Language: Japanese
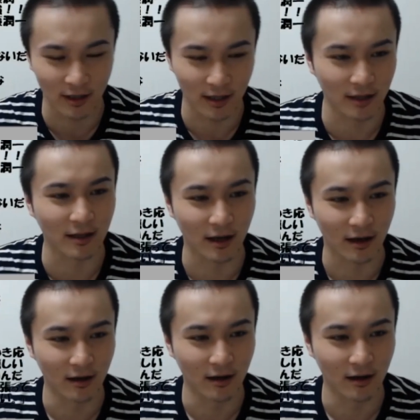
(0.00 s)
人なんだ
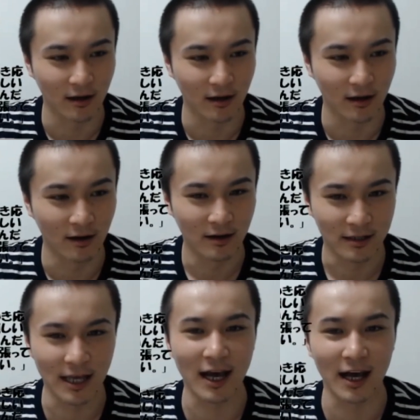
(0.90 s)

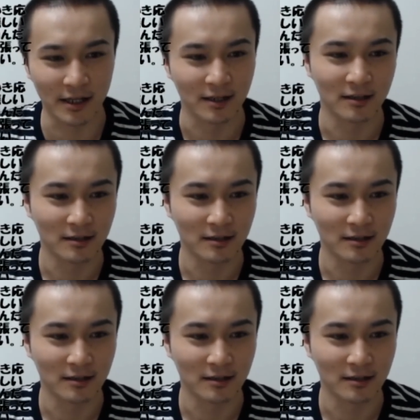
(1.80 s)
やはり。